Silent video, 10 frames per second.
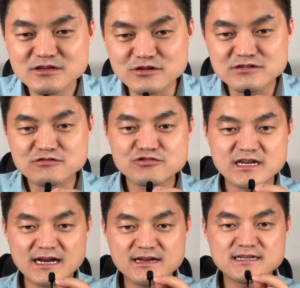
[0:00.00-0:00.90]
여기서
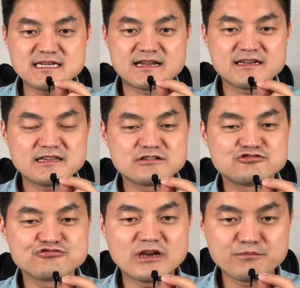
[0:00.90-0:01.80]
우리가 한 가지 알아야 되는
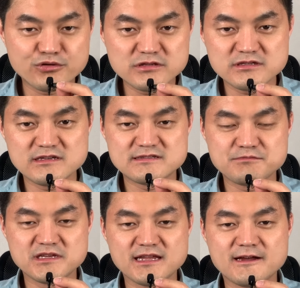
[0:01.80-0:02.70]
중요한 포인트
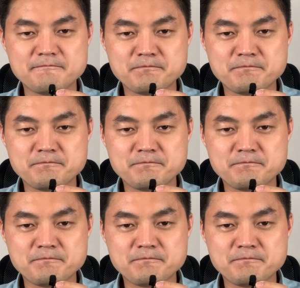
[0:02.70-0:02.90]
있습니다.